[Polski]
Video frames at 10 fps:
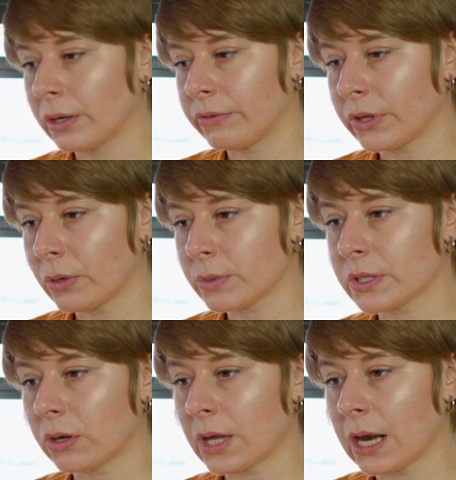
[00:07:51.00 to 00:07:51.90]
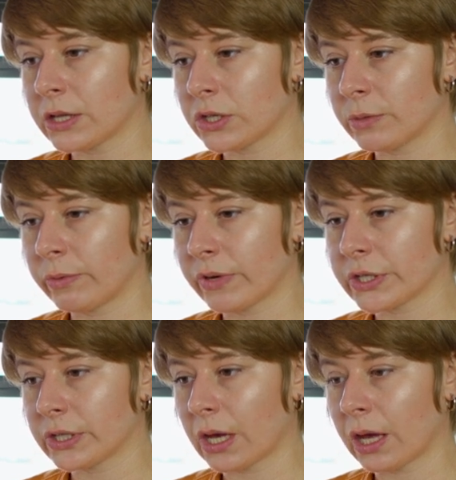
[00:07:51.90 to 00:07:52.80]
w jedną stronę, ale też żeby
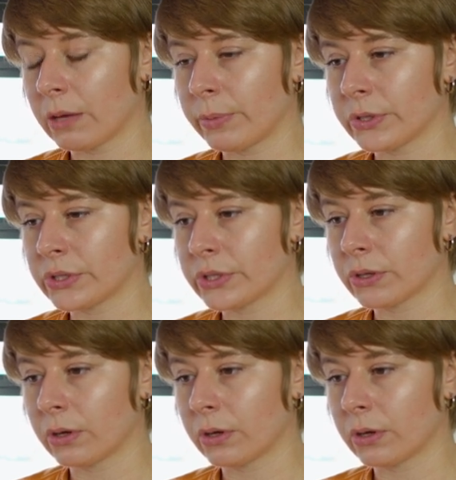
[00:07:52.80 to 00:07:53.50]
właśnie być